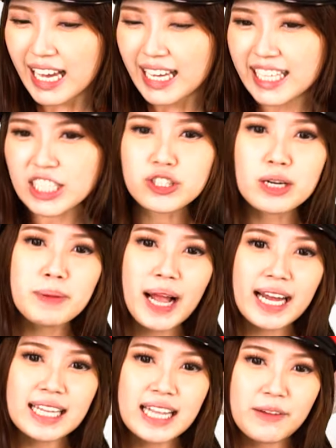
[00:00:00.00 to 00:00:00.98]
kita juga
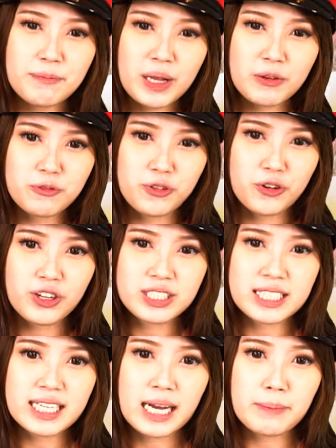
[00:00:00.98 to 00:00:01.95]
merayakan April Fool,
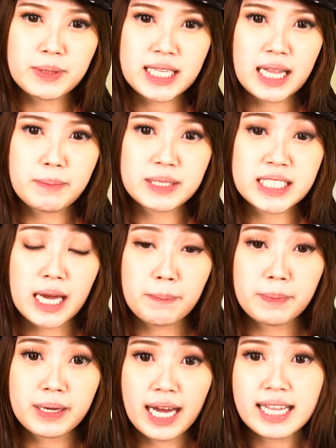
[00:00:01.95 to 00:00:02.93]
jadi kami telah
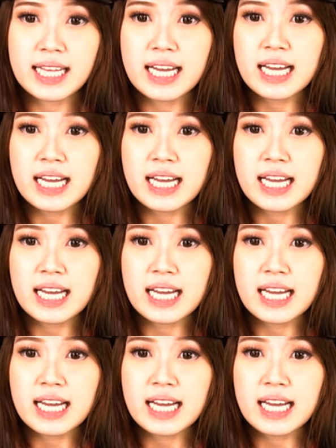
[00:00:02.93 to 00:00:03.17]
menyiapkan